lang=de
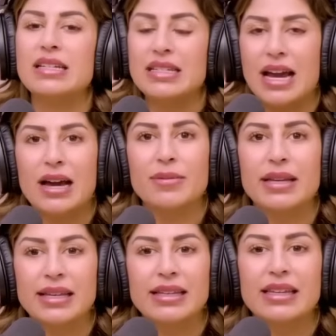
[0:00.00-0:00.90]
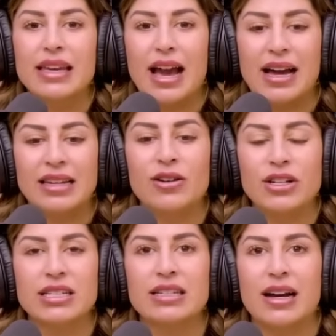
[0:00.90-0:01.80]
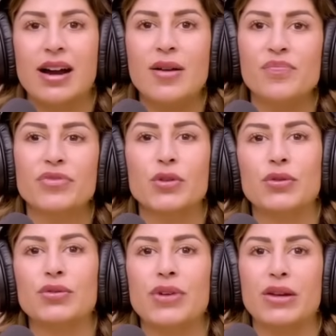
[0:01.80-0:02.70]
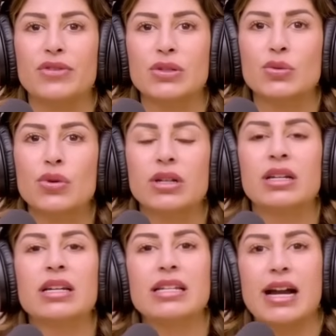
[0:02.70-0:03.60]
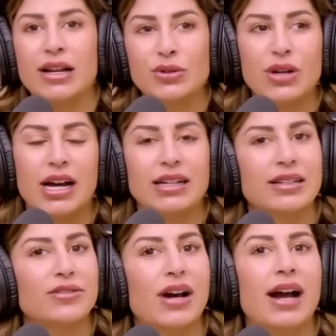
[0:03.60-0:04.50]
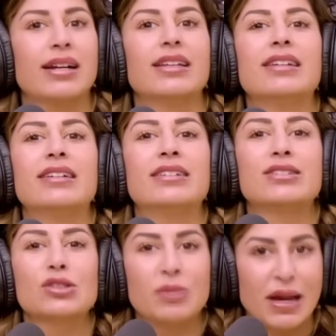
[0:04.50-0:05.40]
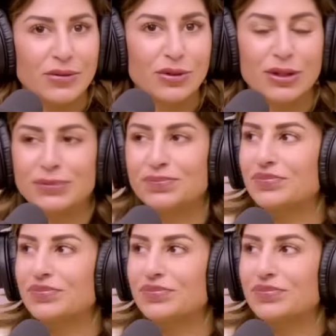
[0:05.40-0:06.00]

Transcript: die habe ich alle heute da und werde versuchen, die eine oder andere Frage hier zu beantworten.